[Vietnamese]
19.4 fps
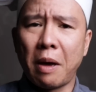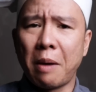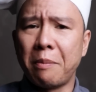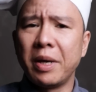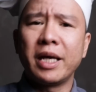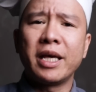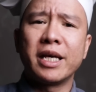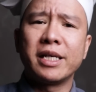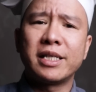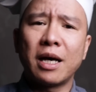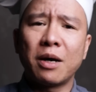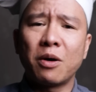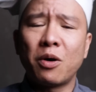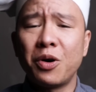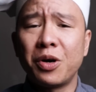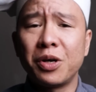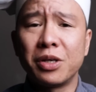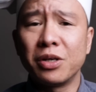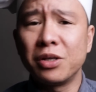Các bạn biết vì sao
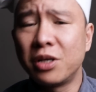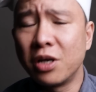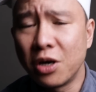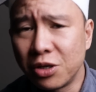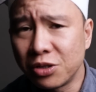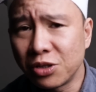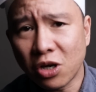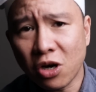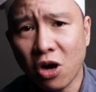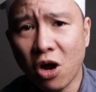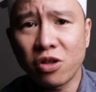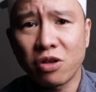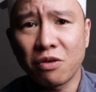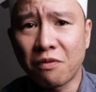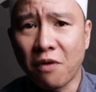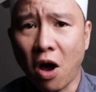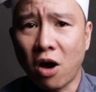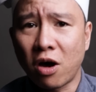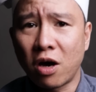có cái chữ thương cho roi
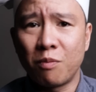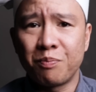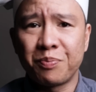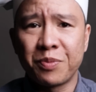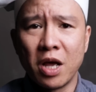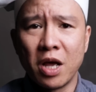cho vọt không?